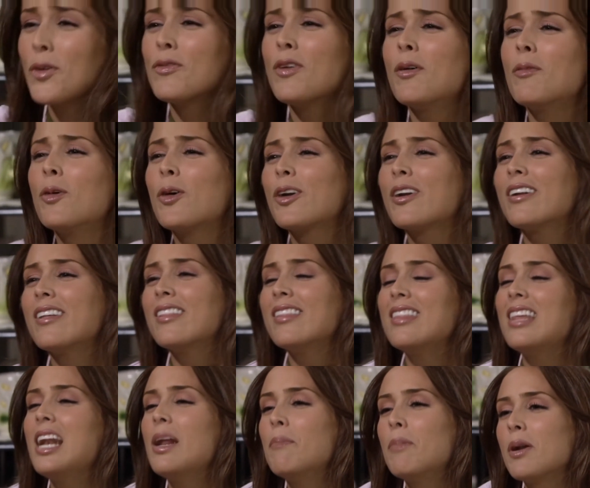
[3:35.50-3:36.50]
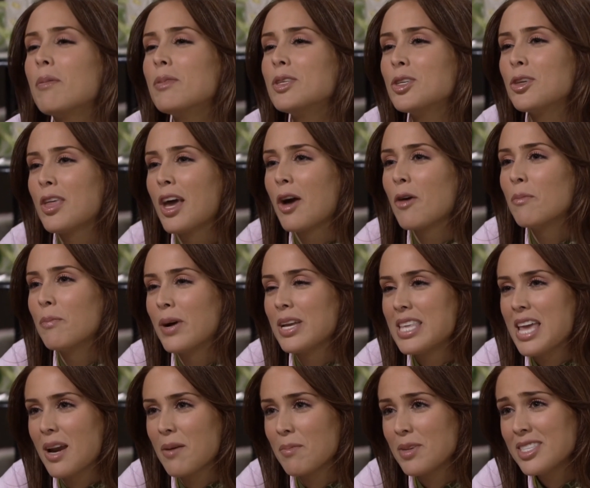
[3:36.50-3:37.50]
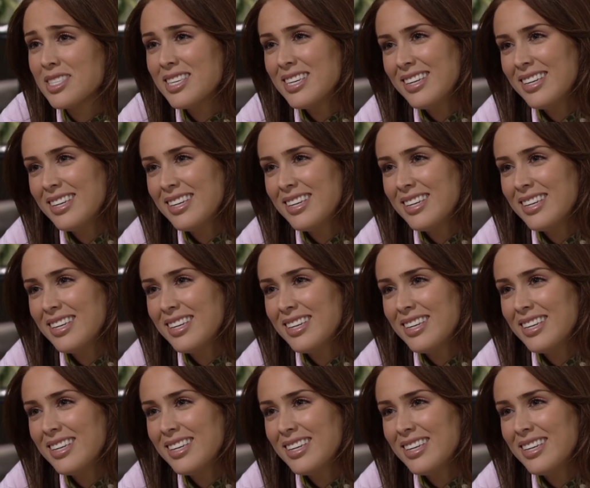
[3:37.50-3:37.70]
Por favor, dile permiso de acompañarme.